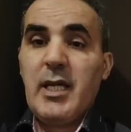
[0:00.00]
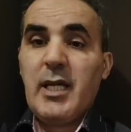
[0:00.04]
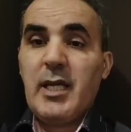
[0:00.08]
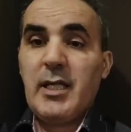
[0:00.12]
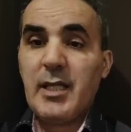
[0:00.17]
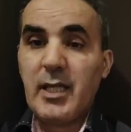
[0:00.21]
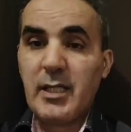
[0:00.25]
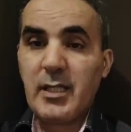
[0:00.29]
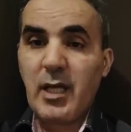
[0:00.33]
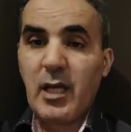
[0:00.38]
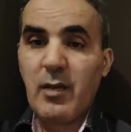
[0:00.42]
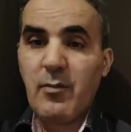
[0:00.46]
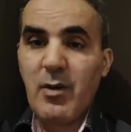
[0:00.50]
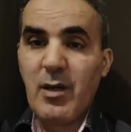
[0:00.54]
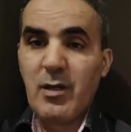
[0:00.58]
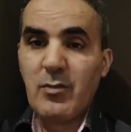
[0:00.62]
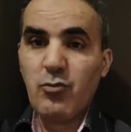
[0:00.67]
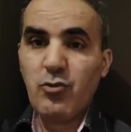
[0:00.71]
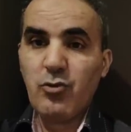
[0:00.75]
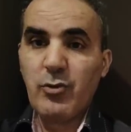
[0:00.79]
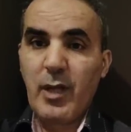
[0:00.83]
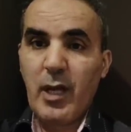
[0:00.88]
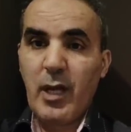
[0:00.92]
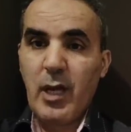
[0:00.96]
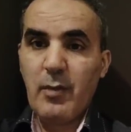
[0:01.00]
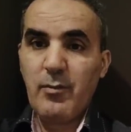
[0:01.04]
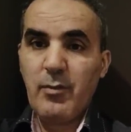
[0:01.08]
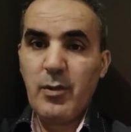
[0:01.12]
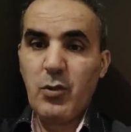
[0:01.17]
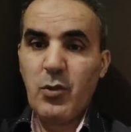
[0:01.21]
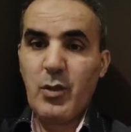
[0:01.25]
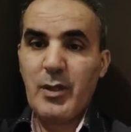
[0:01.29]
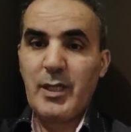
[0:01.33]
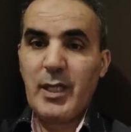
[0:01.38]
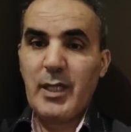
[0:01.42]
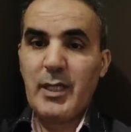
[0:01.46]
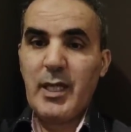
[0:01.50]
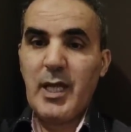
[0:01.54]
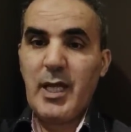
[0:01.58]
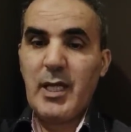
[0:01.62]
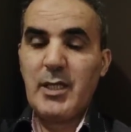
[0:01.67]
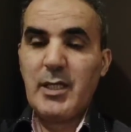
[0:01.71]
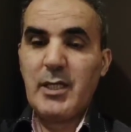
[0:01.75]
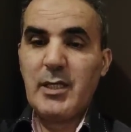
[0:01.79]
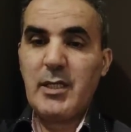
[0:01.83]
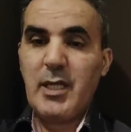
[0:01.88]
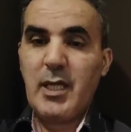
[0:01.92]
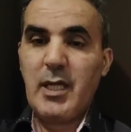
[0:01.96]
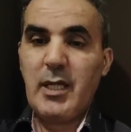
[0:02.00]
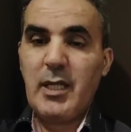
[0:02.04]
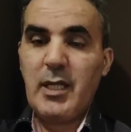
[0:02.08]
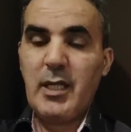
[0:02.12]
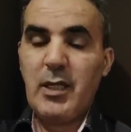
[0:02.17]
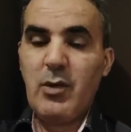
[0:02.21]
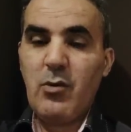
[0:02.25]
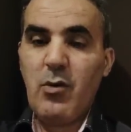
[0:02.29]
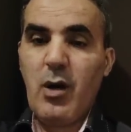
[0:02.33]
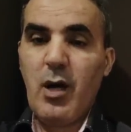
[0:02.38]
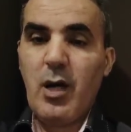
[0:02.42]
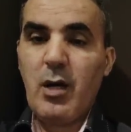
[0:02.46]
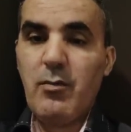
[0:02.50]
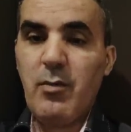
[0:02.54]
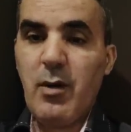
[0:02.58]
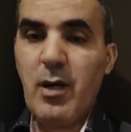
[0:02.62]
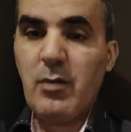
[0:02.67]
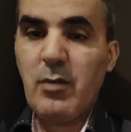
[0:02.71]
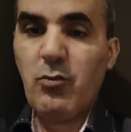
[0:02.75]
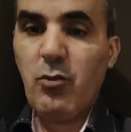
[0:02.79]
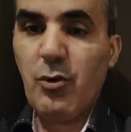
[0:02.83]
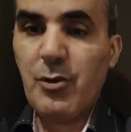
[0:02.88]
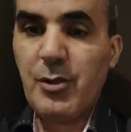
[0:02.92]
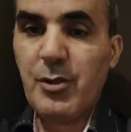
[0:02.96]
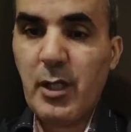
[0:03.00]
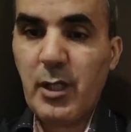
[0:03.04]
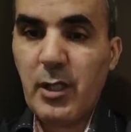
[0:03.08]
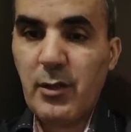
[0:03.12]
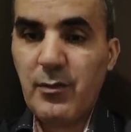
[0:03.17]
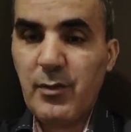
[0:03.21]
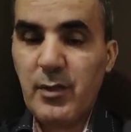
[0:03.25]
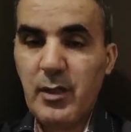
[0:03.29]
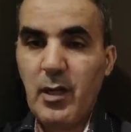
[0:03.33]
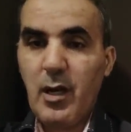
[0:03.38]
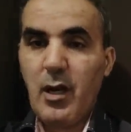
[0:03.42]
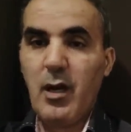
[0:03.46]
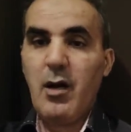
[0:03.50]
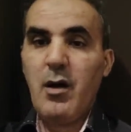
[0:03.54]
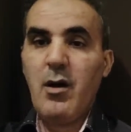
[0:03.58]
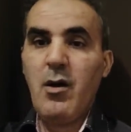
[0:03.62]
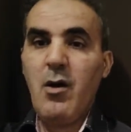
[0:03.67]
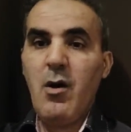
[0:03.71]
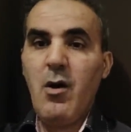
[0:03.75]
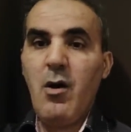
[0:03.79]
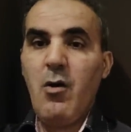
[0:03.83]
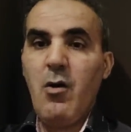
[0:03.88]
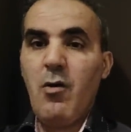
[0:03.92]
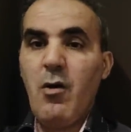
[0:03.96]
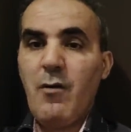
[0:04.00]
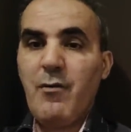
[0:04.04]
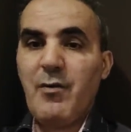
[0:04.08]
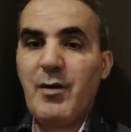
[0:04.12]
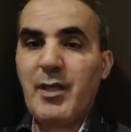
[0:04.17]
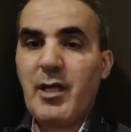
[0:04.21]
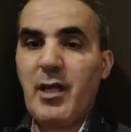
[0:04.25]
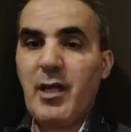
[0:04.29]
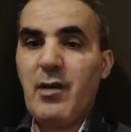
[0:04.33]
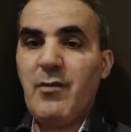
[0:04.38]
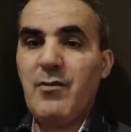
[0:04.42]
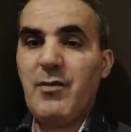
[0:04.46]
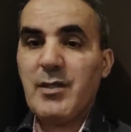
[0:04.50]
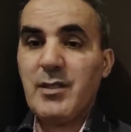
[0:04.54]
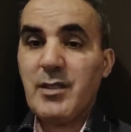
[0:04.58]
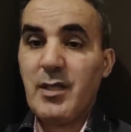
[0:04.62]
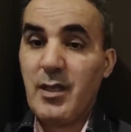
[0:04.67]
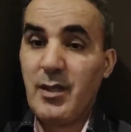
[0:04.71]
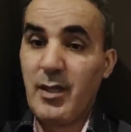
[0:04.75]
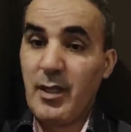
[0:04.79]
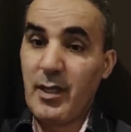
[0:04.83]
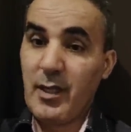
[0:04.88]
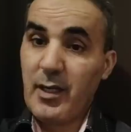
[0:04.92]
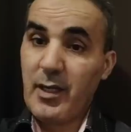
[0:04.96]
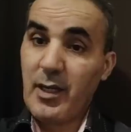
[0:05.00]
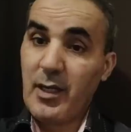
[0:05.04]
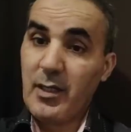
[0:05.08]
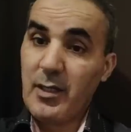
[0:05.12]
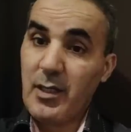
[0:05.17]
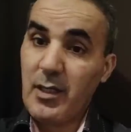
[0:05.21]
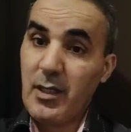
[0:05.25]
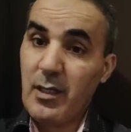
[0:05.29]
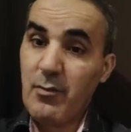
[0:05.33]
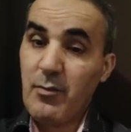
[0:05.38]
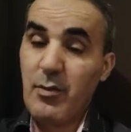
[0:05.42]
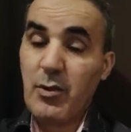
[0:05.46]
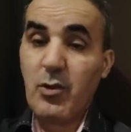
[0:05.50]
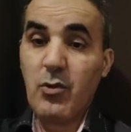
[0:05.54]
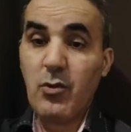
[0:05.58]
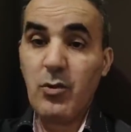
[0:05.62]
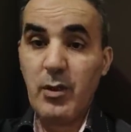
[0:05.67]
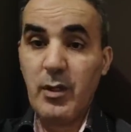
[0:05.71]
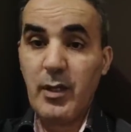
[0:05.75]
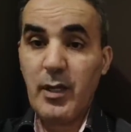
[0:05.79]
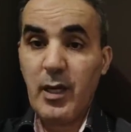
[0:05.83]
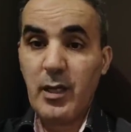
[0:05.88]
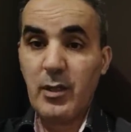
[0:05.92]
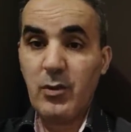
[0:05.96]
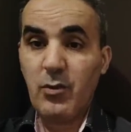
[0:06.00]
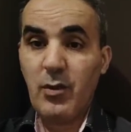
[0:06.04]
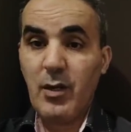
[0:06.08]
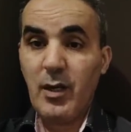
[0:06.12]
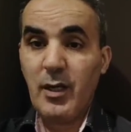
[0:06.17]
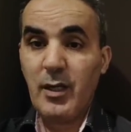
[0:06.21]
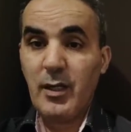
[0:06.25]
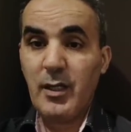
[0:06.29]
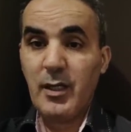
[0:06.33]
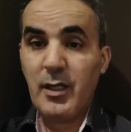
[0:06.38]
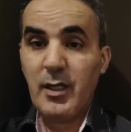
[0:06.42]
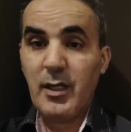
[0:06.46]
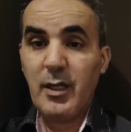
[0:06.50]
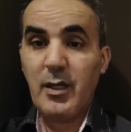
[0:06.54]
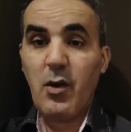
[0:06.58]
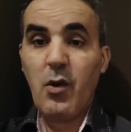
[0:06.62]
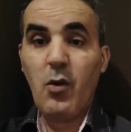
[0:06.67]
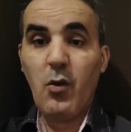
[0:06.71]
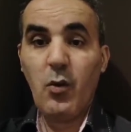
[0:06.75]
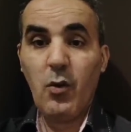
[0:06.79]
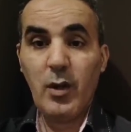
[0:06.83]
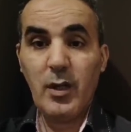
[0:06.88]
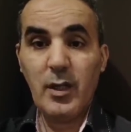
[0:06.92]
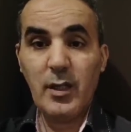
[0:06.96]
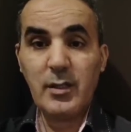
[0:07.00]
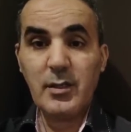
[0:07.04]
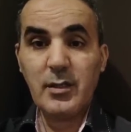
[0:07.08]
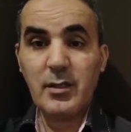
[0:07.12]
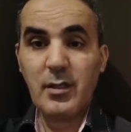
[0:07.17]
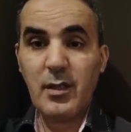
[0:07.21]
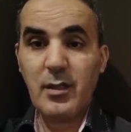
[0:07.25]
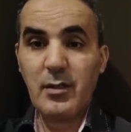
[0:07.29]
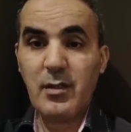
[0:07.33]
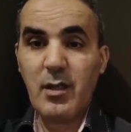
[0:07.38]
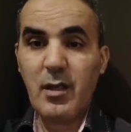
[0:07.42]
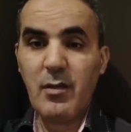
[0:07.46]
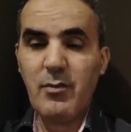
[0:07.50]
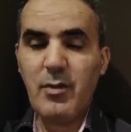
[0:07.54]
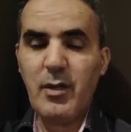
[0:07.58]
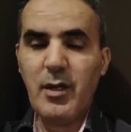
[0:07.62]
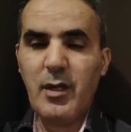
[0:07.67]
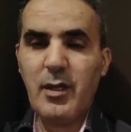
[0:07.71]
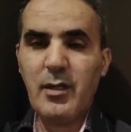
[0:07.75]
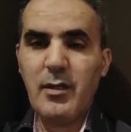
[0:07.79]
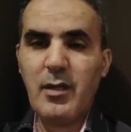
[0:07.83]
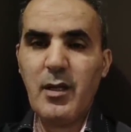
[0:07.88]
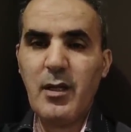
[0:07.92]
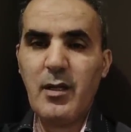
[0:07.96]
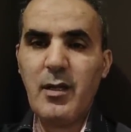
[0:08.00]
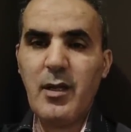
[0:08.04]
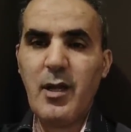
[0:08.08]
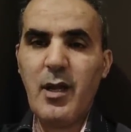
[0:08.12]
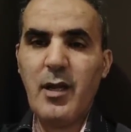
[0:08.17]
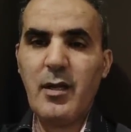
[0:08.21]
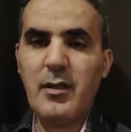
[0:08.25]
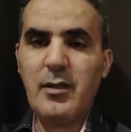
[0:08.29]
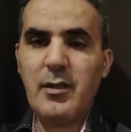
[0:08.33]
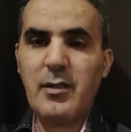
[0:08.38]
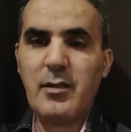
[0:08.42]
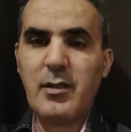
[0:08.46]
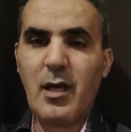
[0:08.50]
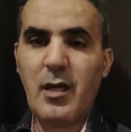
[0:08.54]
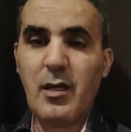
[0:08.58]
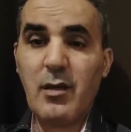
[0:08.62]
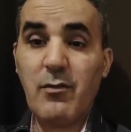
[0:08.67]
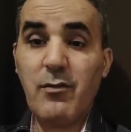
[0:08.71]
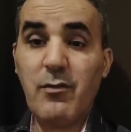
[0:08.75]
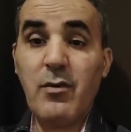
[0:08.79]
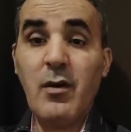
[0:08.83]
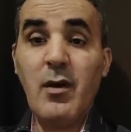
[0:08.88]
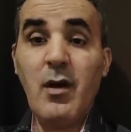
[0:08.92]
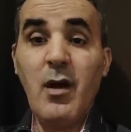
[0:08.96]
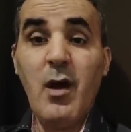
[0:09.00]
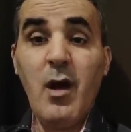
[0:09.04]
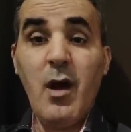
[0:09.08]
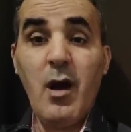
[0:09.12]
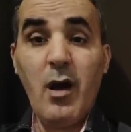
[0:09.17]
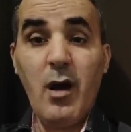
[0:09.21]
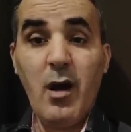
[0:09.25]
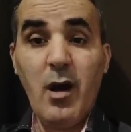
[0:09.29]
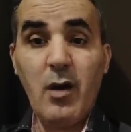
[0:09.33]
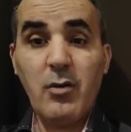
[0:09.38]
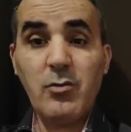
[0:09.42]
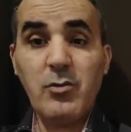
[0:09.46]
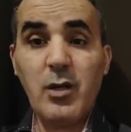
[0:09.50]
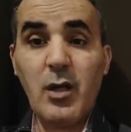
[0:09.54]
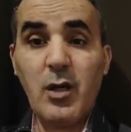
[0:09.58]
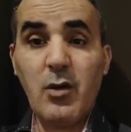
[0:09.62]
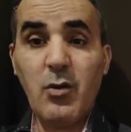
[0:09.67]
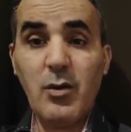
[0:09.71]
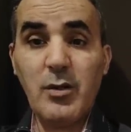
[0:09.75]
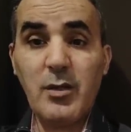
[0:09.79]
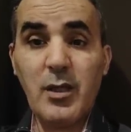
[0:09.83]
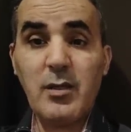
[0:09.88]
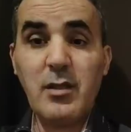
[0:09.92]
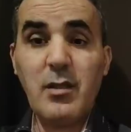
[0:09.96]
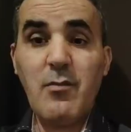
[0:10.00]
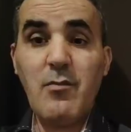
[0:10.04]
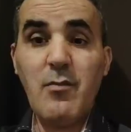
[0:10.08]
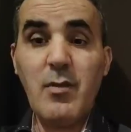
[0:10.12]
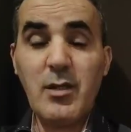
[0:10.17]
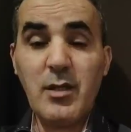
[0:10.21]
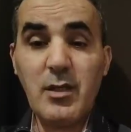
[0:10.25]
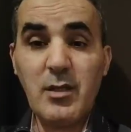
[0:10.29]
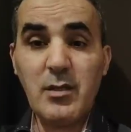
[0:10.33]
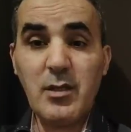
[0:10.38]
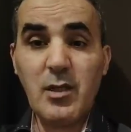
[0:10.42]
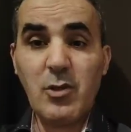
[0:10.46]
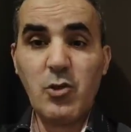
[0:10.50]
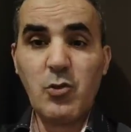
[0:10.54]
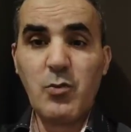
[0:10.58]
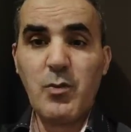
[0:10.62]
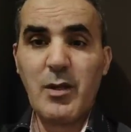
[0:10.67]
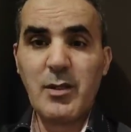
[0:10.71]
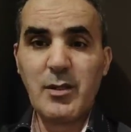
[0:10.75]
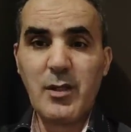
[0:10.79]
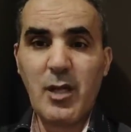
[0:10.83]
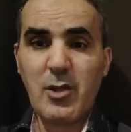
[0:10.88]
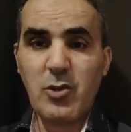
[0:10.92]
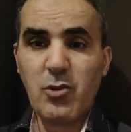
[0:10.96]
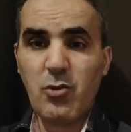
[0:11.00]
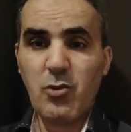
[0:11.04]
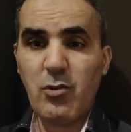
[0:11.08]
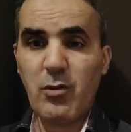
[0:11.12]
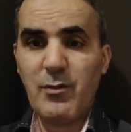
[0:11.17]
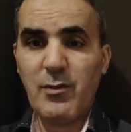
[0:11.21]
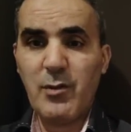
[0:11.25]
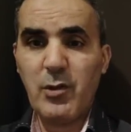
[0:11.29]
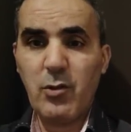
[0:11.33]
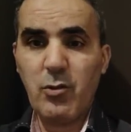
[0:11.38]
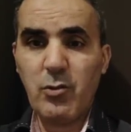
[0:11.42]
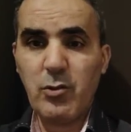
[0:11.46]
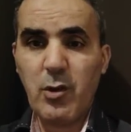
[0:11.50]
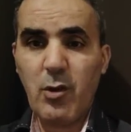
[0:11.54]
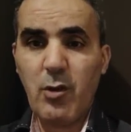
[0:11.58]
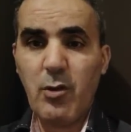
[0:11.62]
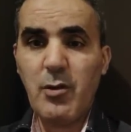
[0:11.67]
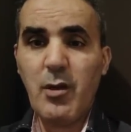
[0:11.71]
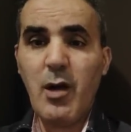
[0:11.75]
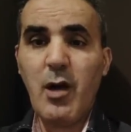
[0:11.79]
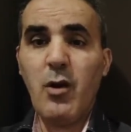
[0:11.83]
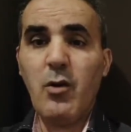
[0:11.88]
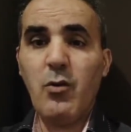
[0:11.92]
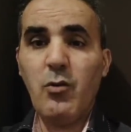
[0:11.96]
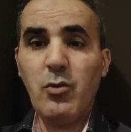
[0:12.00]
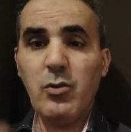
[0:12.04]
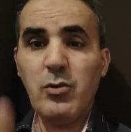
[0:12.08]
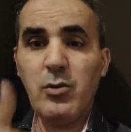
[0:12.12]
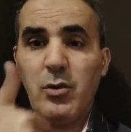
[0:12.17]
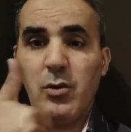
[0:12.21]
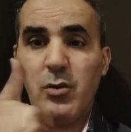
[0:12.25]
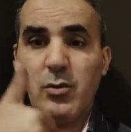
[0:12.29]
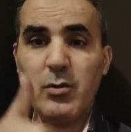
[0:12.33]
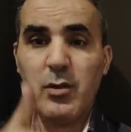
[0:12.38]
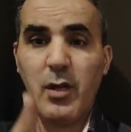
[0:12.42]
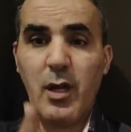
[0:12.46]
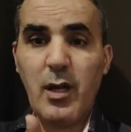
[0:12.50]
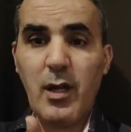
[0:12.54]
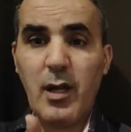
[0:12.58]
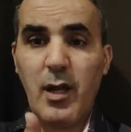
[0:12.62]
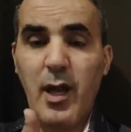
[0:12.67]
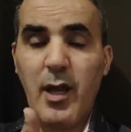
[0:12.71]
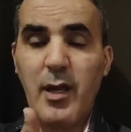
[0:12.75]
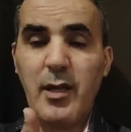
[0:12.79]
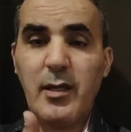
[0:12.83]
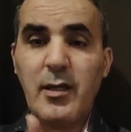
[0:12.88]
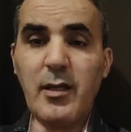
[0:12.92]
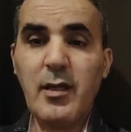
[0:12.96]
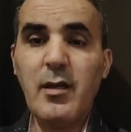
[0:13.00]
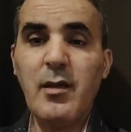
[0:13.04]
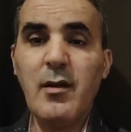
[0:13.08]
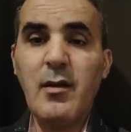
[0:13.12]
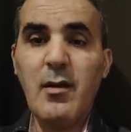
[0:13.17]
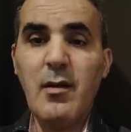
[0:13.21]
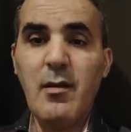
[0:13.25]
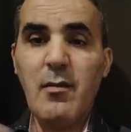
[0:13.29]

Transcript: قناة أخبار المنتخب الوطني الجزائري وأخبار محترفينا وفتح الفساد الرياضي بكل أنواعه ولسنا تابعين لأي طرف خاوتي خواتاتي ما تنساوش بارطاجوا الفيديو تاعنا وديرونا لايك